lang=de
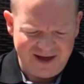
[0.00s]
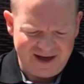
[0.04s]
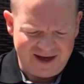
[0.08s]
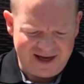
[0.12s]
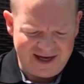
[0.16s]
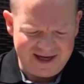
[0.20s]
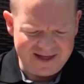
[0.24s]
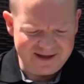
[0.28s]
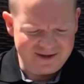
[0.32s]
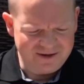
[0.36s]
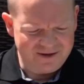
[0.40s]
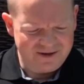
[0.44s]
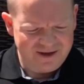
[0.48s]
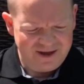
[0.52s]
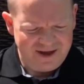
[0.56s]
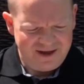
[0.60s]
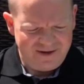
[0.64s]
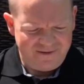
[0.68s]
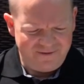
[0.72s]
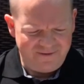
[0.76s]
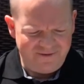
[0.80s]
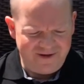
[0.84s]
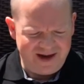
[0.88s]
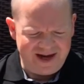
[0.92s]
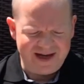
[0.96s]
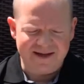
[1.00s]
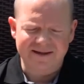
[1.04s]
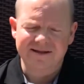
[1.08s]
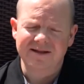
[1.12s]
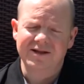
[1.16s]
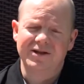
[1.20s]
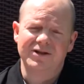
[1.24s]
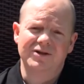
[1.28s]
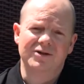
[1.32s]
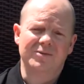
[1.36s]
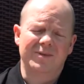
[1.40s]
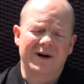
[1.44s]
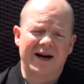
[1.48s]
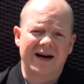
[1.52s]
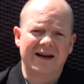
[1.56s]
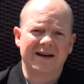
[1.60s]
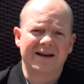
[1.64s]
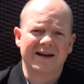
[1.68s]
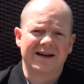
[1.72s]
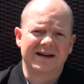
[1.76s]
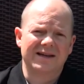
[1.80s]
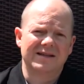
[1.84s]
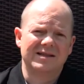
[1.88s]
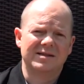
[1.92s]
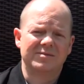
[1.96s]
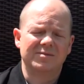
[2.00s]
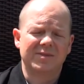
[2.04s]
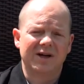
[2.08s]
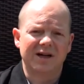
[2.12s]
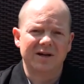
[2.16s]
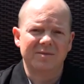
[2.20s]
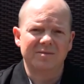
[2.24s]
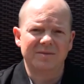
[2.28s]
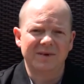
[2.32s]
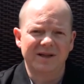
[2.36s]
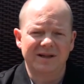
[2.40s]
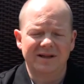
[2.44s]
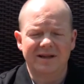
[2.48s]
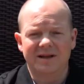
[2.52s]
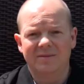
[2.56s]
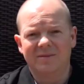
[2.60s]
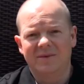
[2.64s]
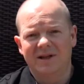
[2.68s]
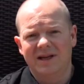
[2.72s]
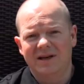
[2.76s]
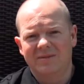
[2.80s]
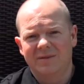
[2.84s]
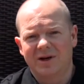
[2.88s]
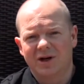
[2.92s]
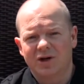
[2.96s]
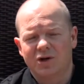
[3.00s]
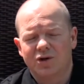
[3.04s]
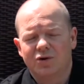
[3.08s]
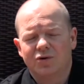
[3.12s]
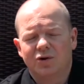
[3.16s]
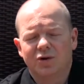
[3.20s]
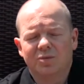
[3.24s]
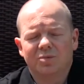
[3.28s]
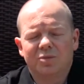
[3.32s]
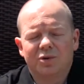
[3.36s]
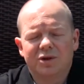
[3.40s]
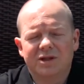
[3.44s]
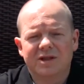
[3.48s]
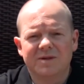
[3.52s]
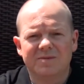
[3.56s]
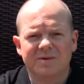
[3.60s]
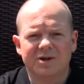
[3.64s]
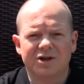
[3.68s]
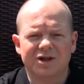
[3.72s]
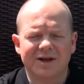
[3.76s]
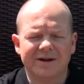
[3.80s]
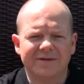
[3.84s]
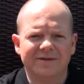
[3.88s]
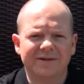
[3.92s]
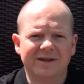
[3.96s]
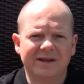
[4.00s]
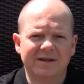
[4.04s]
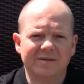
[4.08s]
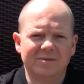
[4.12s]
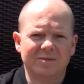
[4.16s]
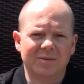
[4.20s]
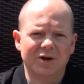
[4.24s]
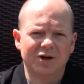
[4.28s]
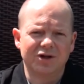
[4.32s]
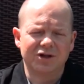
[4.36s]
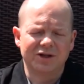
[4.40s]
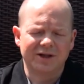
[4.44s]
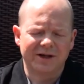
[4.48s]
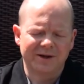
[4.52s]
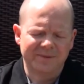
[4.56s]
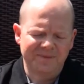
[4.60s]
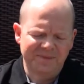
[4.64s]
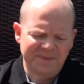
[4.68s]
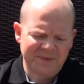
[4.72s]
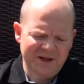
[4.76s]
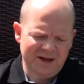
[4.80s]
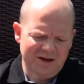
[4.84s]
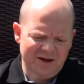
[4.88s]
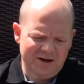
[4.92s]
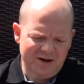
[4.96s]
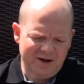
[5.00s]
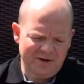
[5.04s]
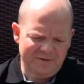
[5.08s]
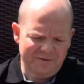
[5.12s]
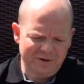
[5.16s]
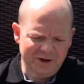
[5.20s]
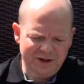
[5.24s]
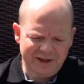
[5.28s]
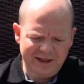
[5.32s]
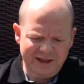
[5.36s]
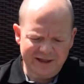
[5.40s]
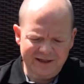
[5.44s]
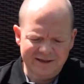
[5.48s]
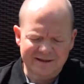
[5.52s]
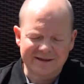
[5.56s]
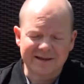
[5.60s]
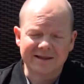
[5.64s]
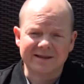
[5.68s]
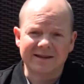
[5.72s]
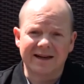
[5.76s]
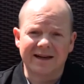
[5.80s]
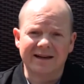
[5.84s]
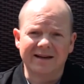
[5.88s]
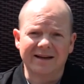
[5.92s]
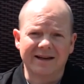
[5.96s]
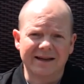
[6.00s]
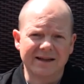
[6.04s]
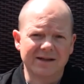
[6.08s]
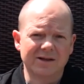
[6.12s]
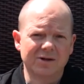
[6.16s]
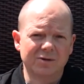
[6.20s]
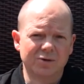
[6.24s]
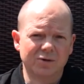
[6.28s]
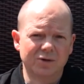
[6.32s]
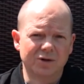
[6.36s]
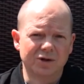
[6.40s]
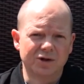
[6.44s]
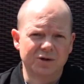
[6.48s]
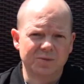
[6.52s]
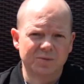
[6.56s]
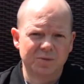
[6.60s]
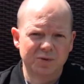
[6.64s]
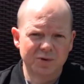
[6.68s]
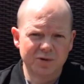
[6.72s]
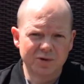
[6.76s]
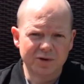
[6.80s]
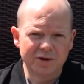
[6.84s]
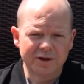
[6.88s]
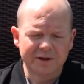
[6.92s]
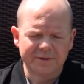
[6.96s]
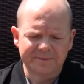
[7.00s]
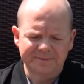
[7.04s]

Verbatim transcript: Also wer sich zum allerersten Mal mit dem Thema Schurtputz beschäftigen möchte, äh, für den ist das ein recht gutes Buch.